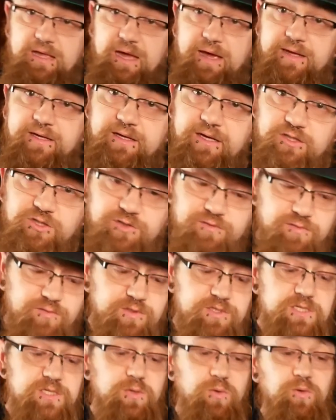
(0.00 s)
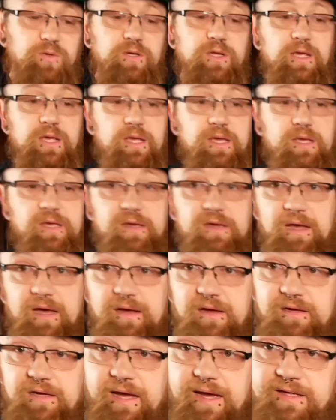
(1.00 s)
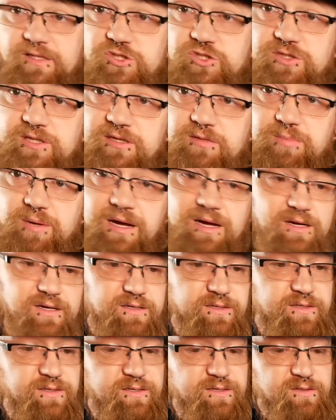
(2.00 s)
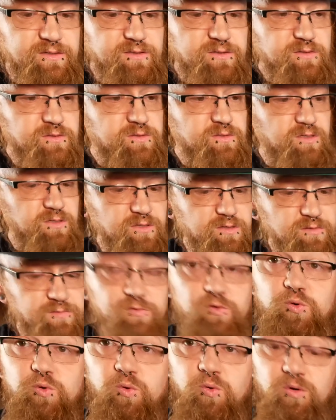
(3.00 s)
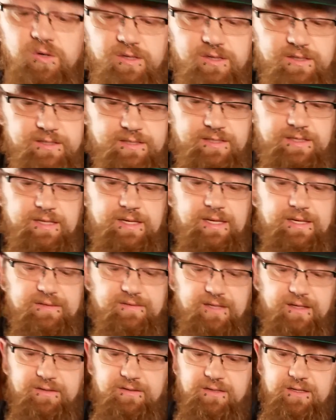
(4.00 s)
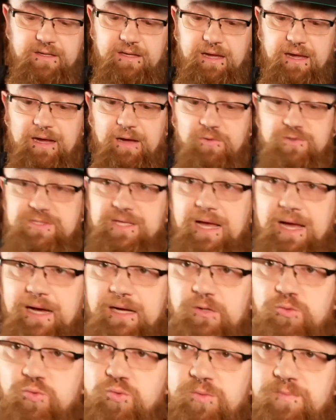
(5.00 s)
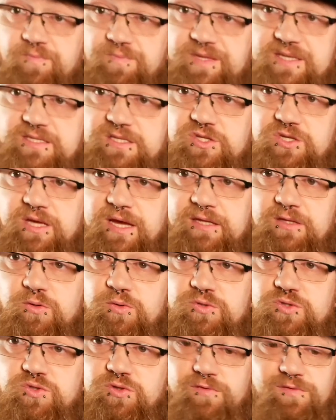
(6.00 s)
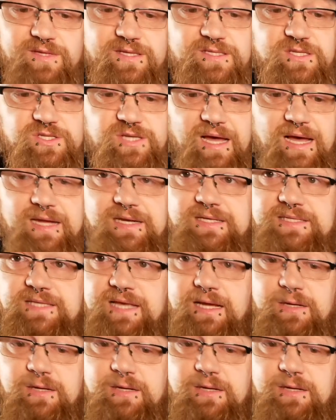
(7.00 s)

Einrastfunktion, einstellbare äh, Führung, dann aus Alu. Das ist kein Kunststoff, das ist alles